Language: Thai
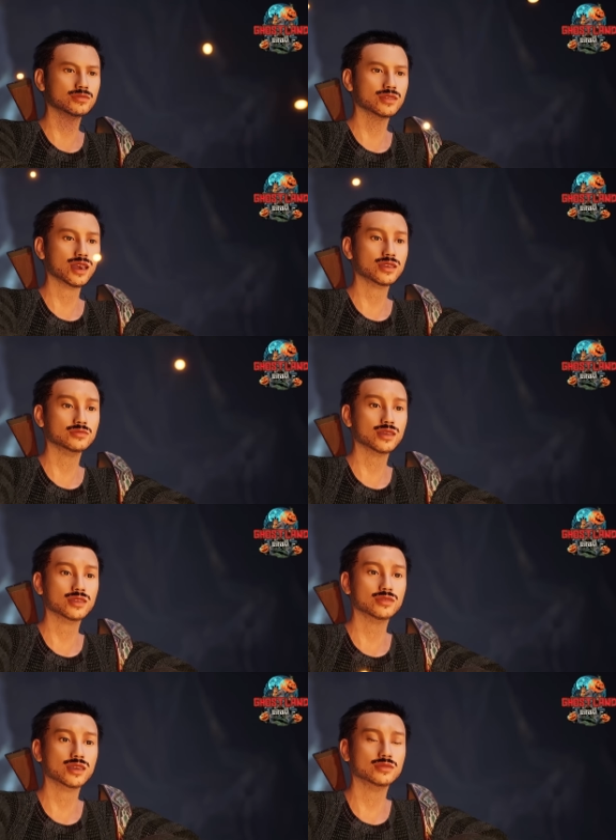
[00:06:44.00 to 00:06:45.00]
แล้วเข้า
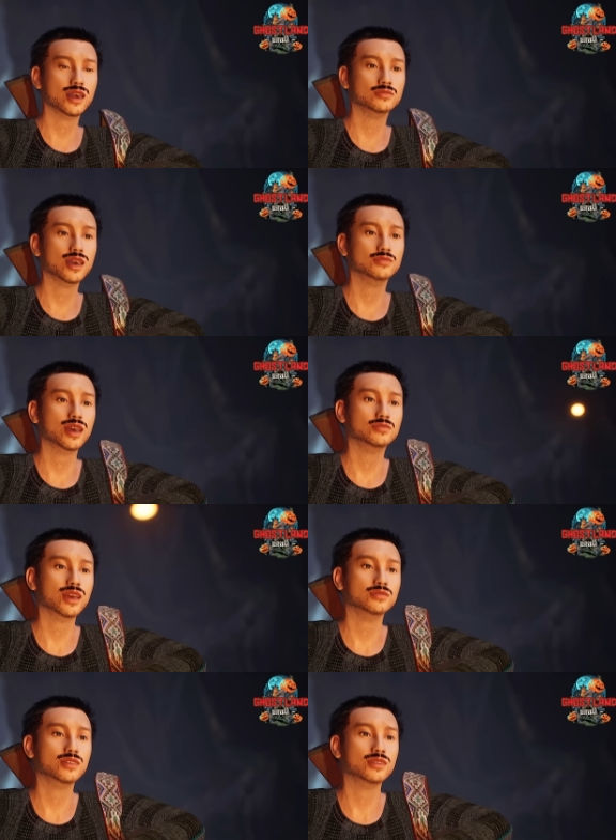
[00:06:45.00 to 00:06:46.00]
ป่ามาคราวนี้
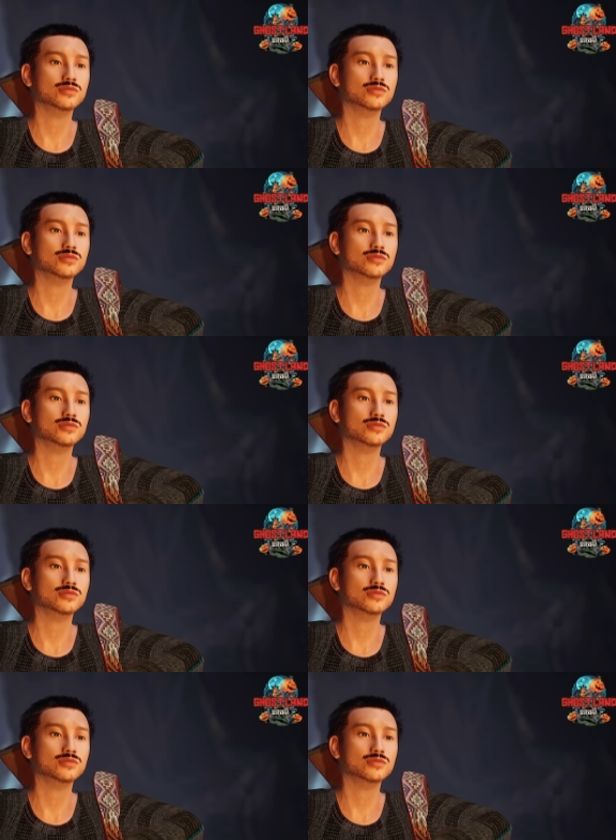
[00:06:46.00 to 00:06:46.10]
เอ็ง